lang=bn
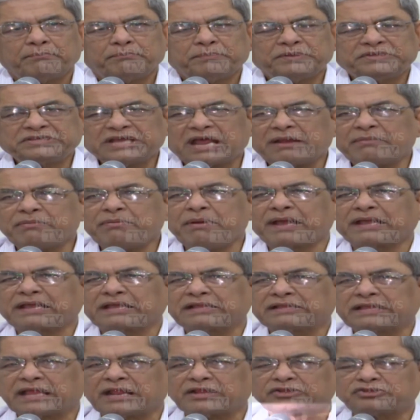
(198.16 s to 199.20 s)
বিচার বিভাগকে
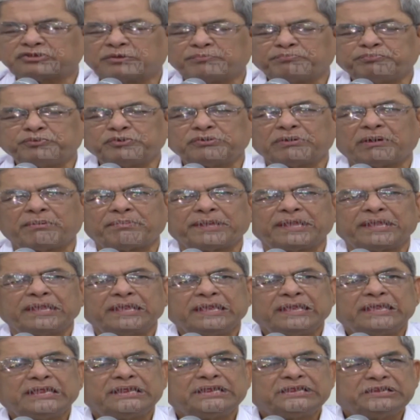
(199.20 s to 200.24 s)
তারা সম্পূর্ণভাবে
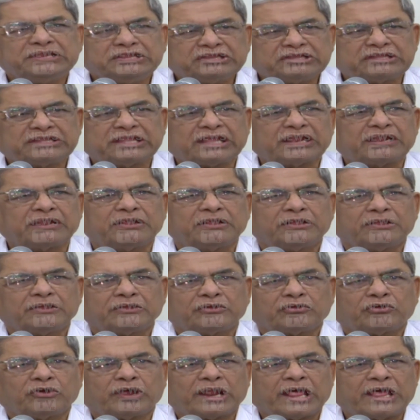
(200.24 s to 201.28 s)
নিজেদের
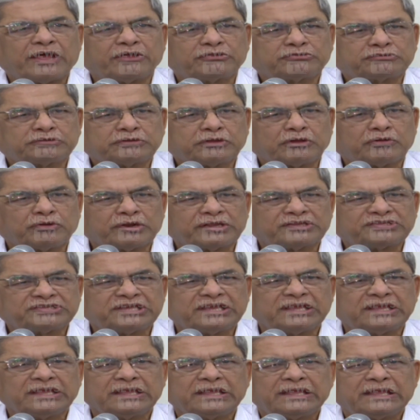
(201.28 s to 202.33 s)
করায়ত্ত করেছে
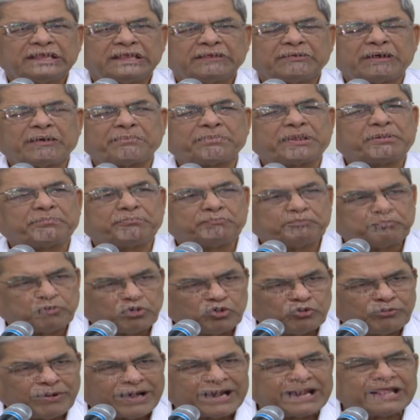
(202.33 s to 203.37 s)
আমরা
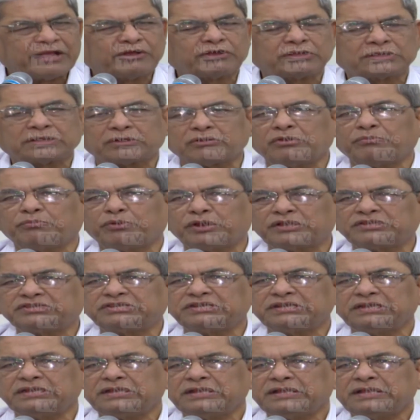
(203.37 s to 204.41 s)
বহুবার এই কথাগুলো বলেছি
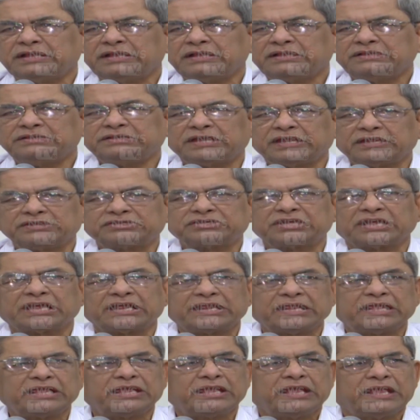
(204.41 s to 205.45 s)
যে
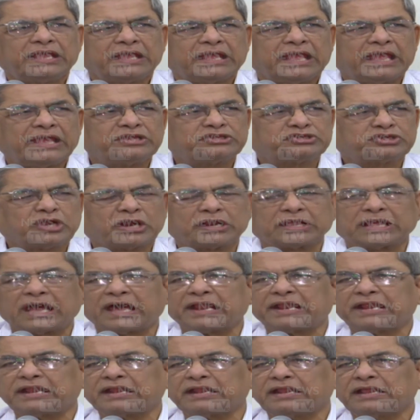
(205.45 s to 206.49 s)
সেখানে এই
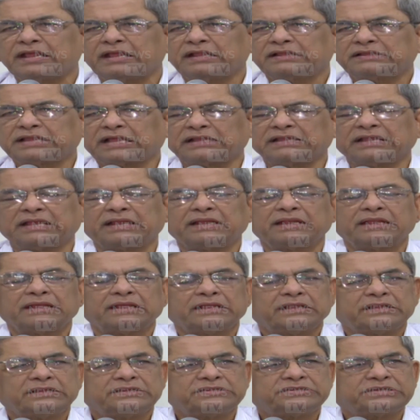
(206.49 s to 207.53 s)
সরকারের তাদের
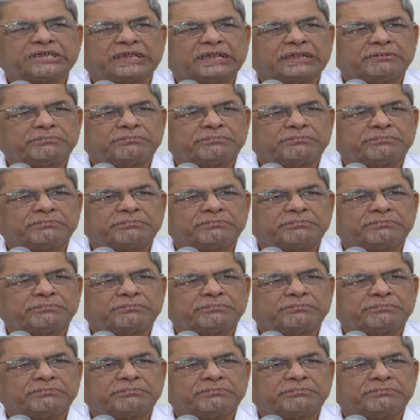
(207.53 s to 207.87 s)
যে